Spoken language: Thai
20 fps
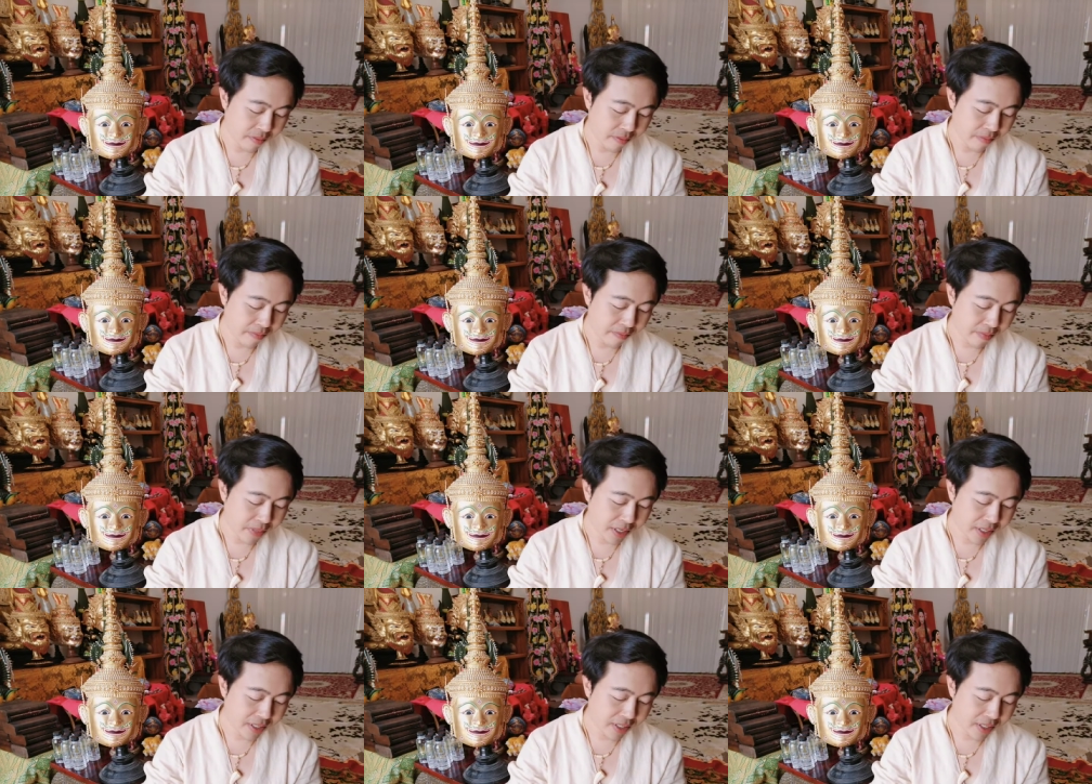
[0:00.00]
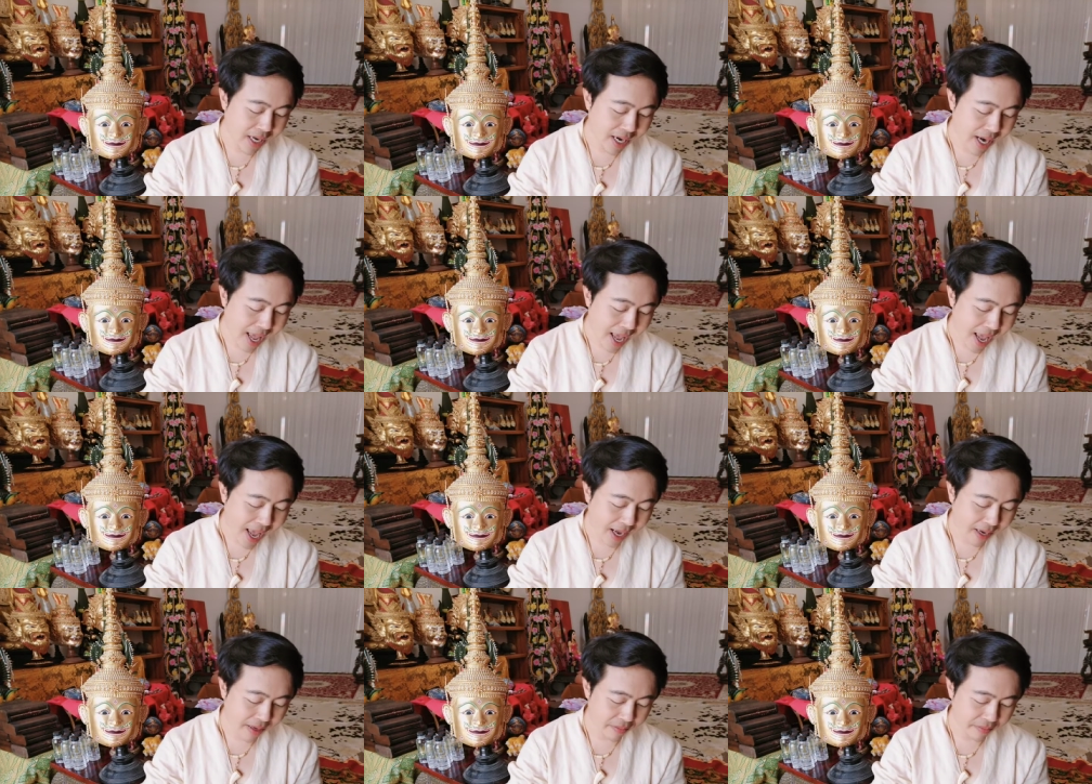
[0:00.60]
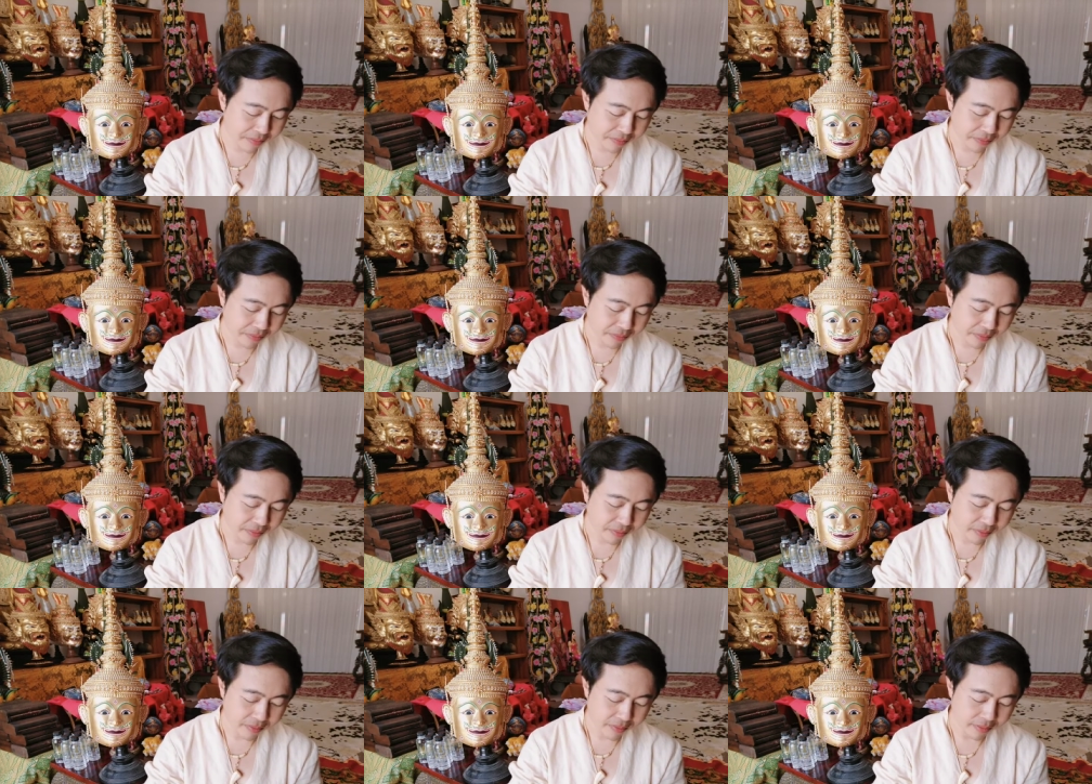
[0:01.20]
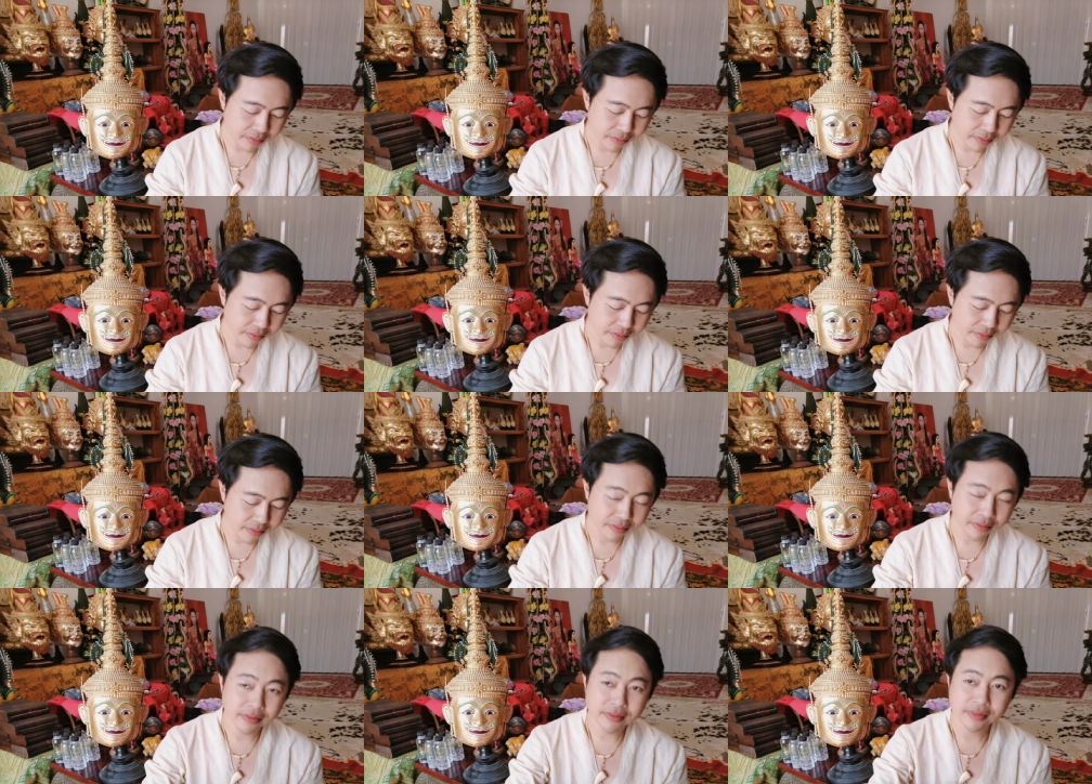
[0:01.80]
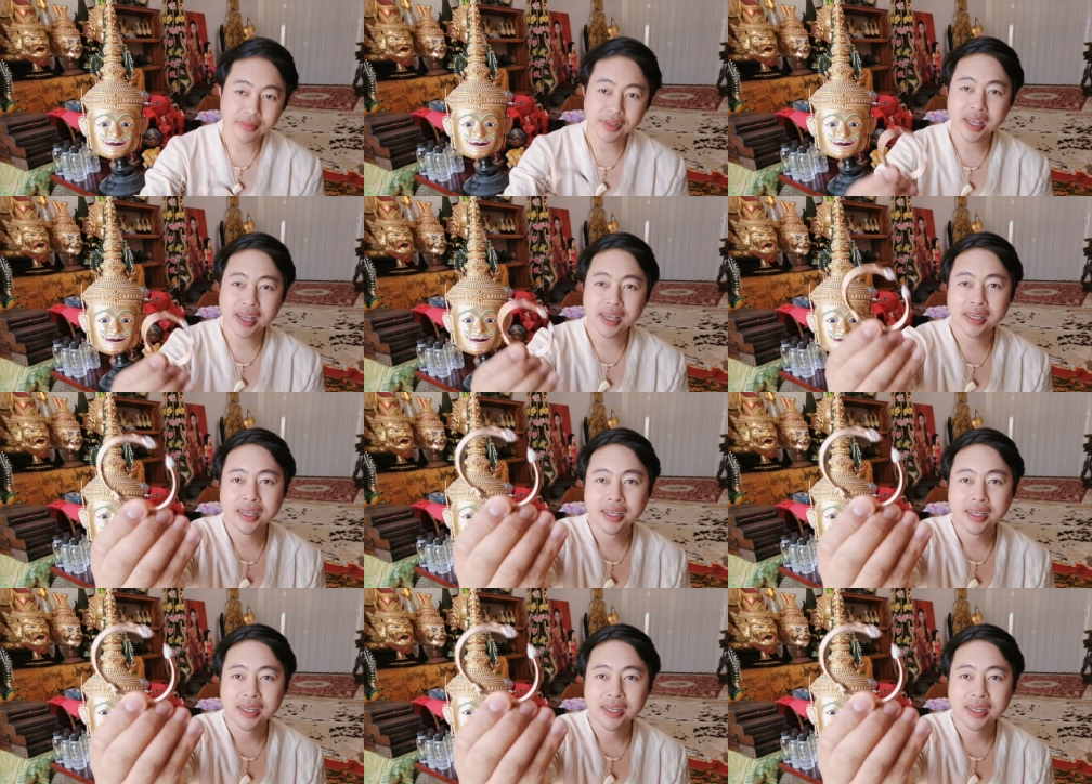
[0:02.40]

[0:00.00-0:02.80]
เป็นสีนาคนะ